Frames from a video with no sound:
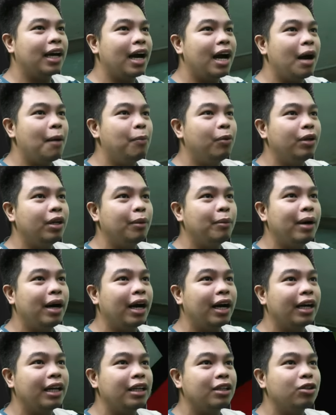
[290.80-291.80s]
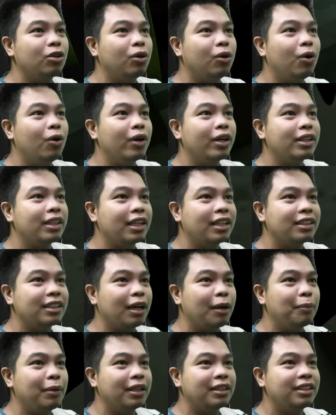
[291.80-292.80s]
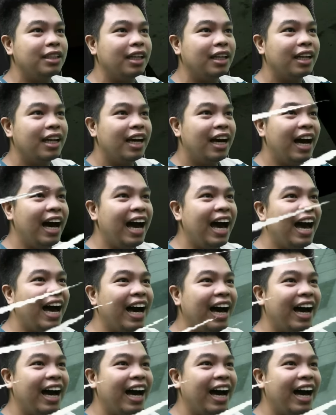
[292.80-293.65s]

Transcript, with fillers: naghahabol na mga ganito. Okay, tara sa kabilang CR. Ah!